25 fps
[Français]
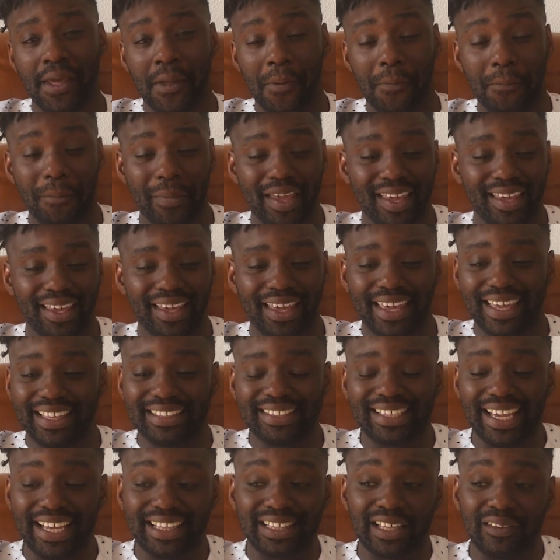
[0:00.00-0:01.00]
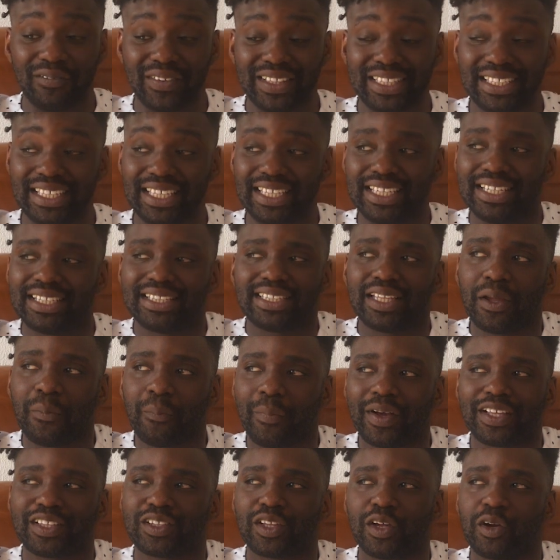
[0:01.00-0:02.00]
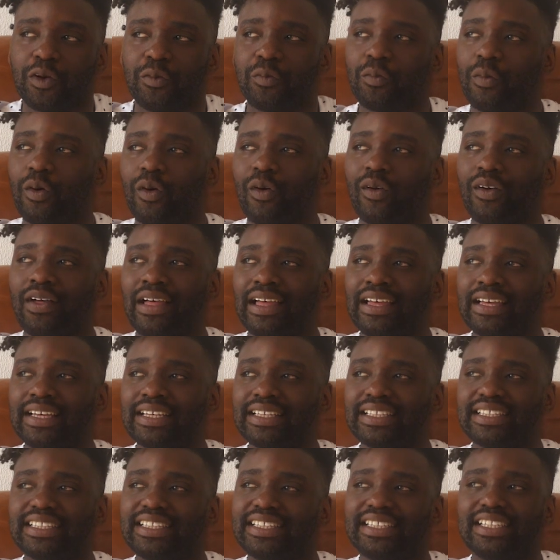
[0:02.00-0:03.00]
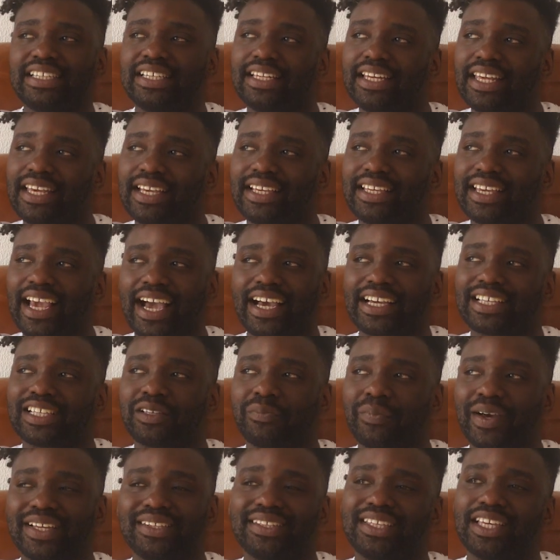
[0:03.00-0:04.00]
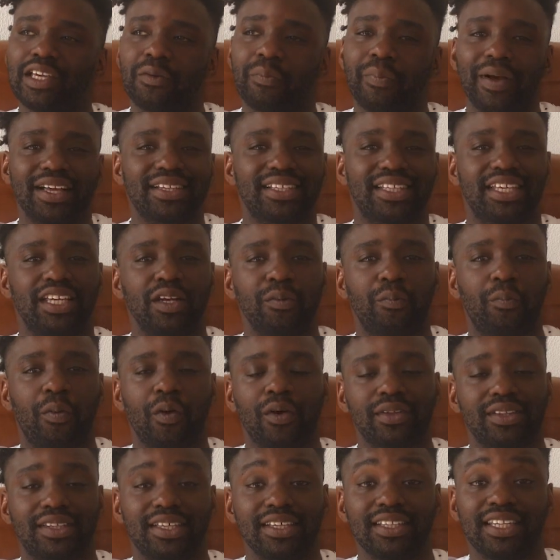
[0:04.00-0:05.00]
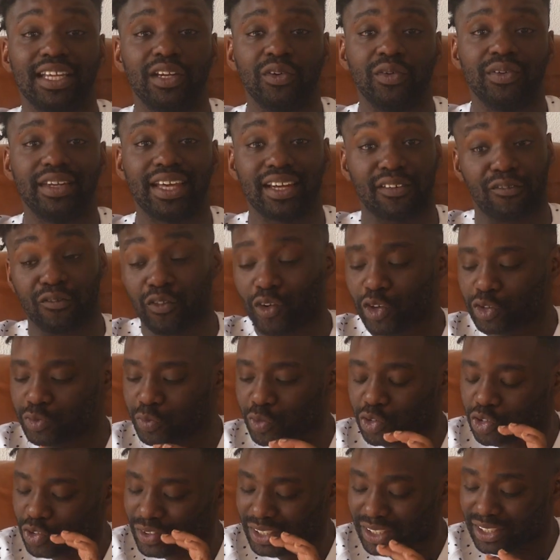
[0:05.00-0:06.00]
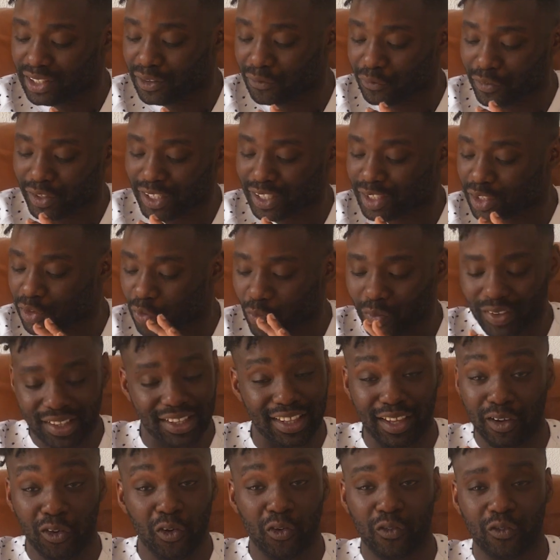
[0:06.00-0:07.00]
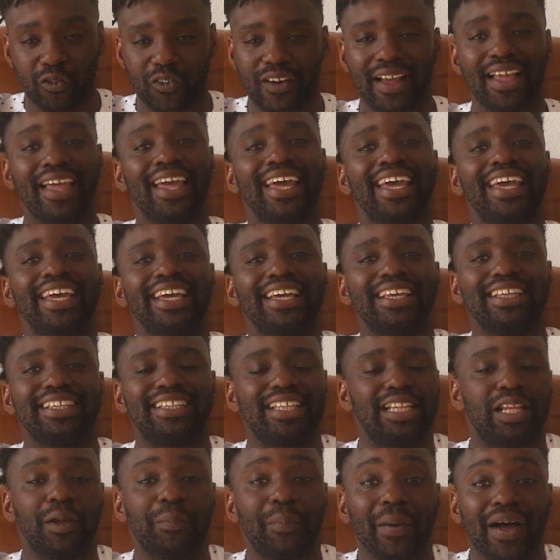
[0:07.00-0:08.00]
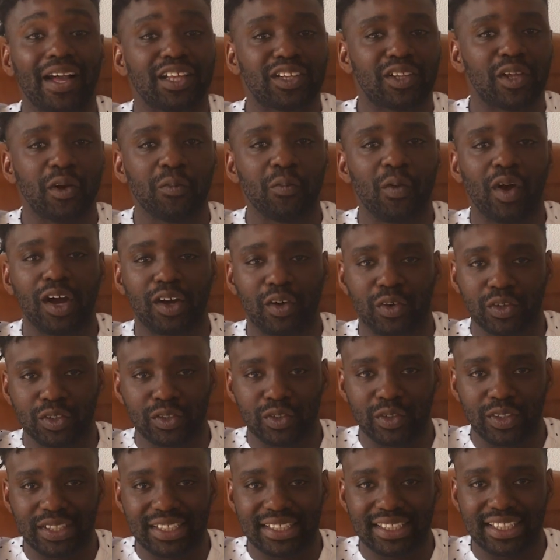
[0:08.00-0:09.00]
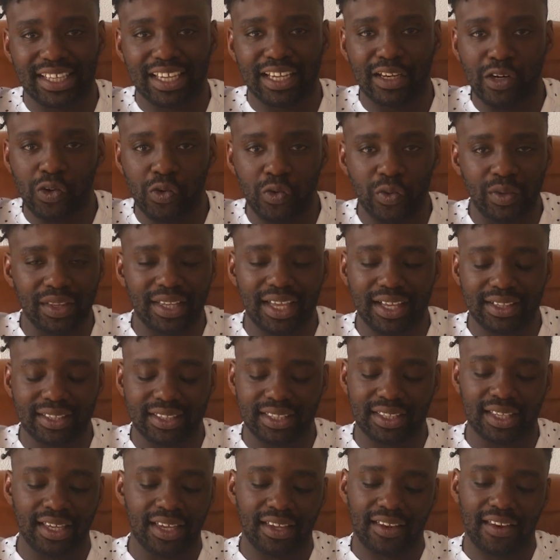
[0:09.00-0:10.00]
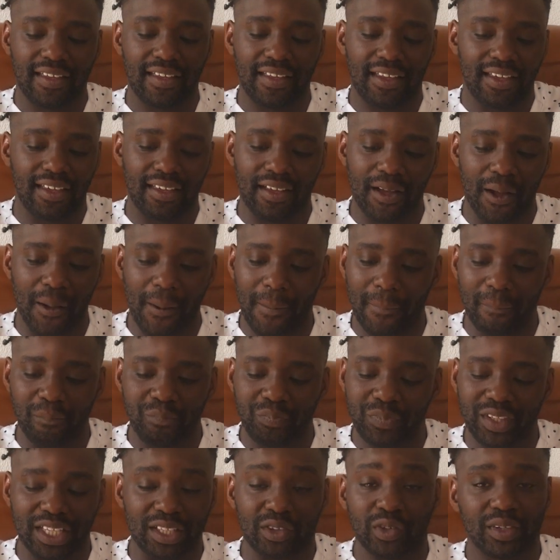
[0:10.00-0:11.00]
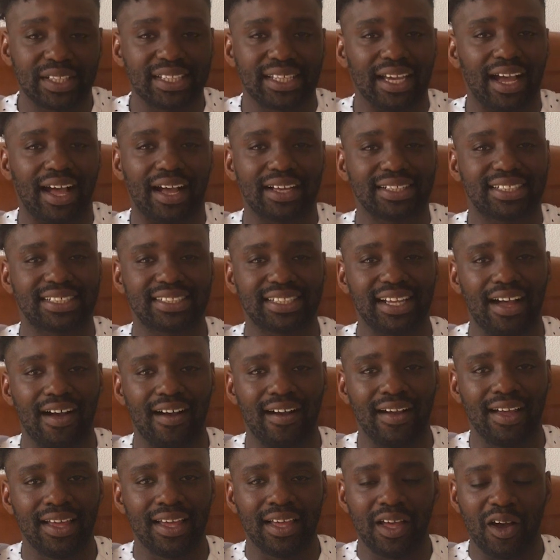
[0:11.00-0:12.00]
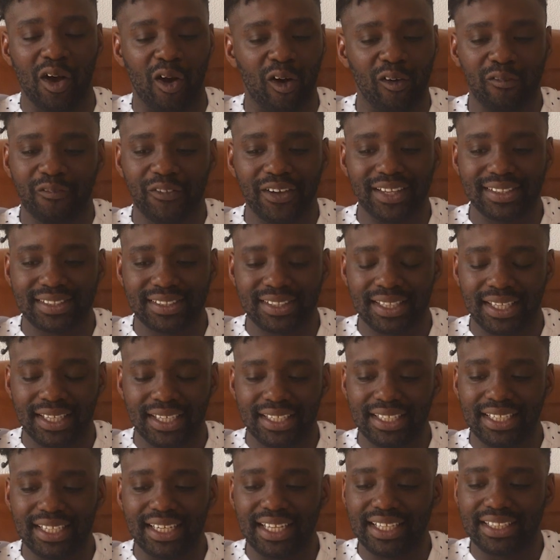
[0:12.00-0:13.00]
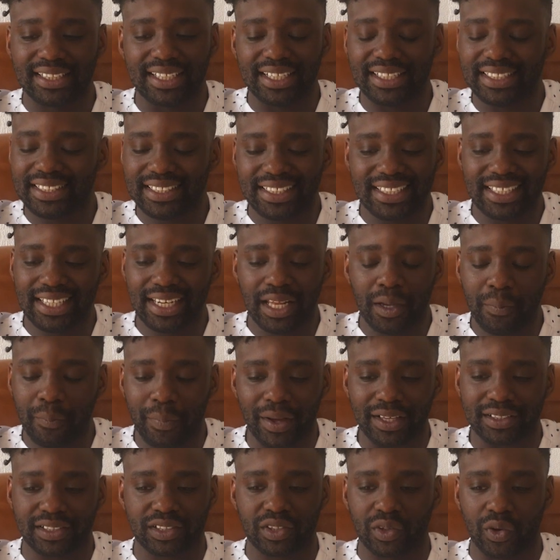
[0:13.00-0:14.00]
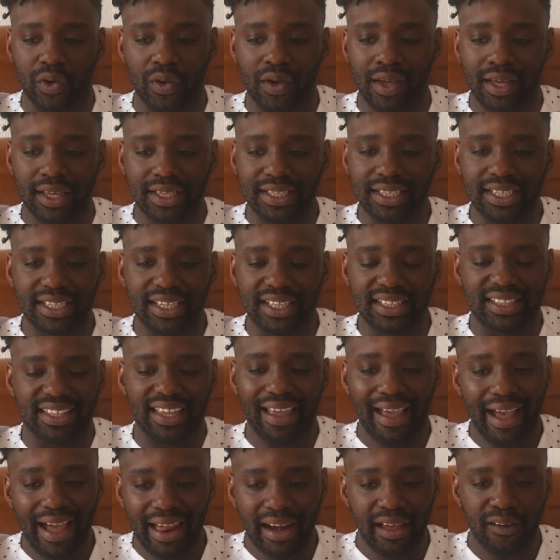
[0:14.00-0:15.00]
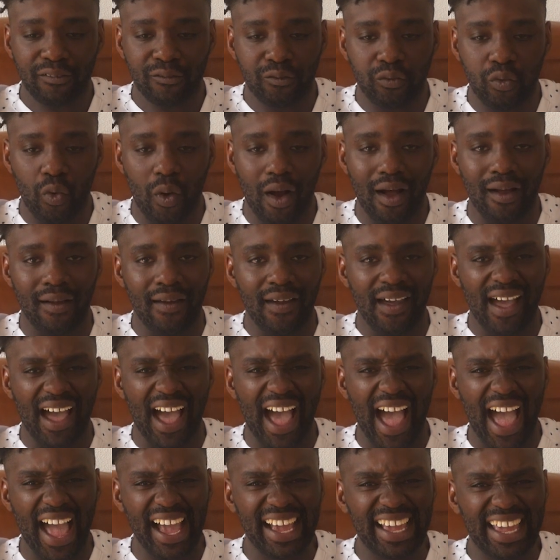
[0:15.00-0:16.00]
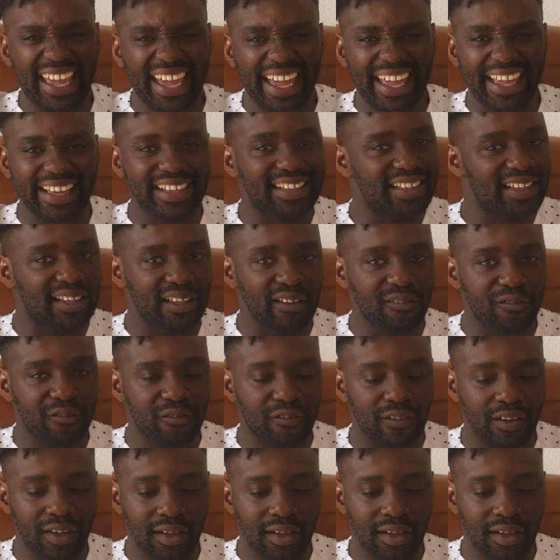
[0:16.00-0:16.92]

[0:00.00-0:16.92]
Mais Edgar Davids, il n'était pas seulement stylé, charismatique parce qu'il portait des lunettes. Franchement, j'en ai des frissons, c'est ouf. C'était pas seulement à cause de ses lunettes et, euh, et de ses rastas. En fait, il était stylé parce qu'il était à la fois agressif,